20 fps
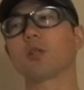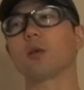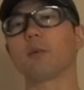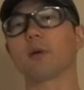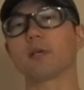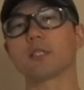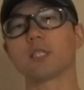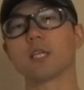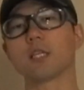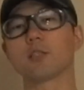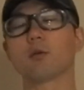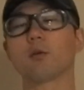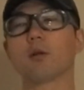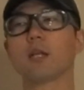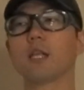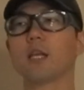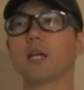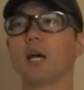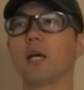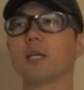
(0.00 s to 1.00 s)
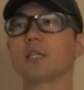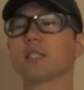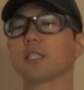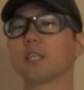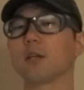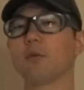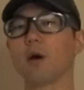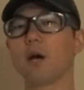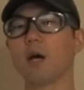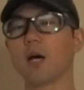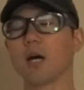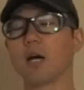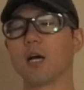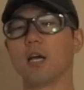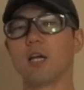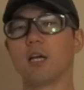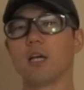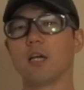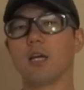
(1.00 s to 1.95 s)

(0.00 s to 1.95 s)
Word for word: てまして、それに関しては、